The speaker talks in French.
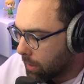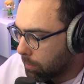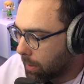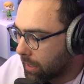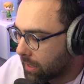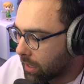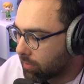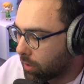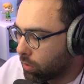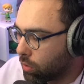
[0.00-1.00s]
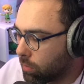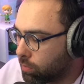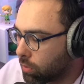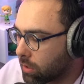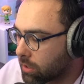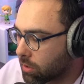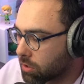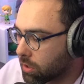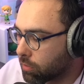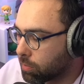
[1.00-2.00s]
Pas les cartes vers le haut pour les
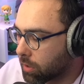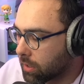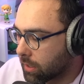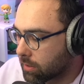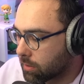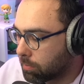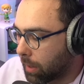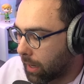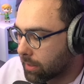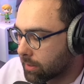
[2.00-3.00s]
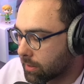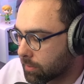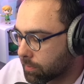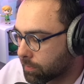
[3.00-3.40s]
enregistrer dans votre Pokédex. Paras.